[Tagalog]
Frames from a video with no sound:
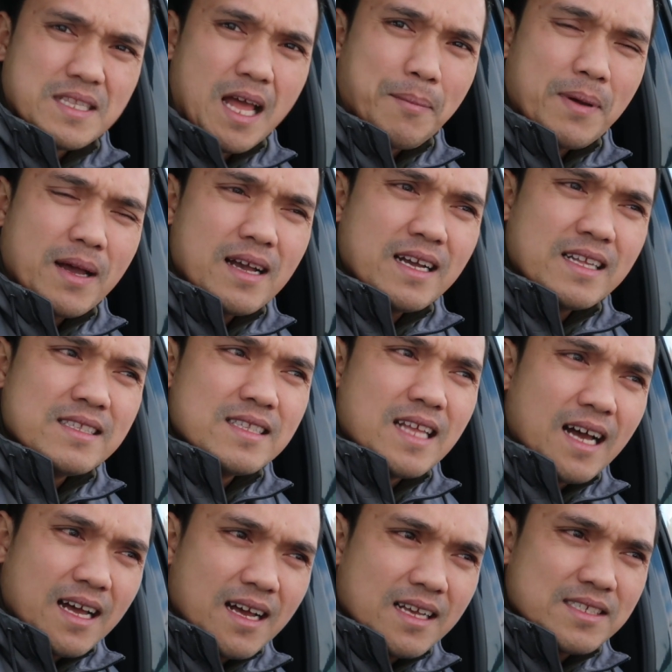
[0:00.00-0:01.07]

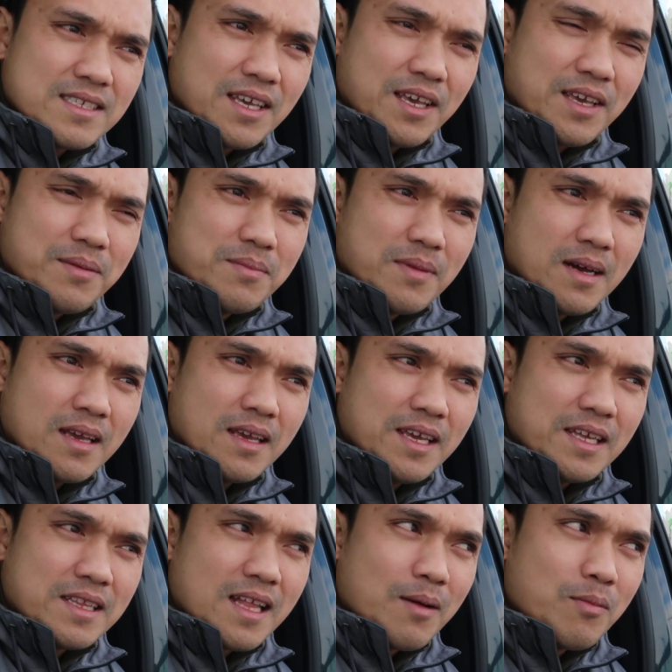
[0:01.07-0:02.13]
Napakaganda kasi
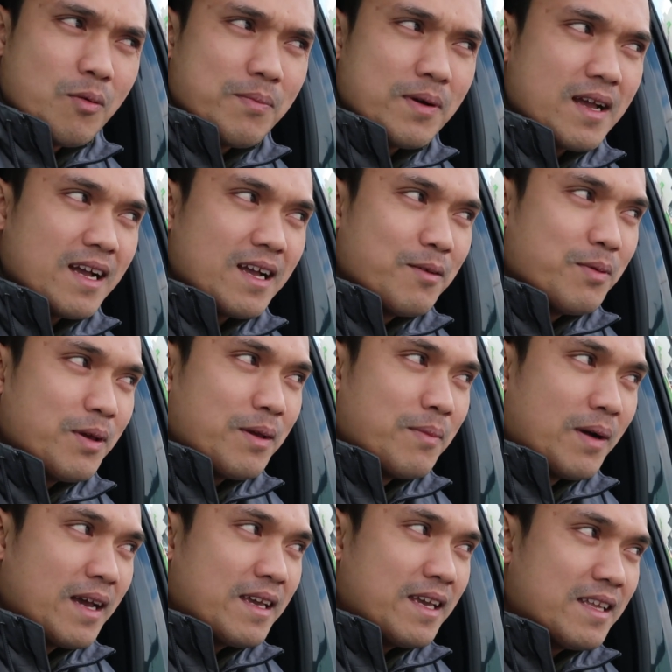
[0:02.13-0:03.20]
makikita mo pagkagabi,
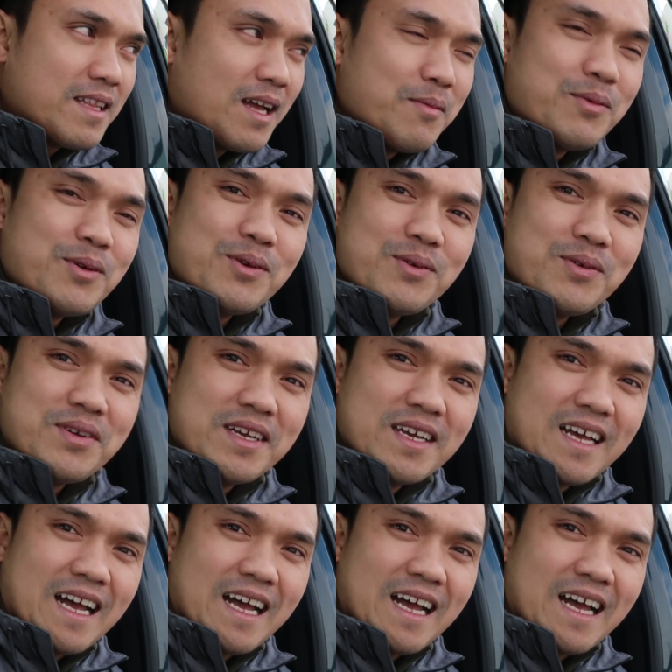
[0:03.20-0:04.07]
makikita mo yung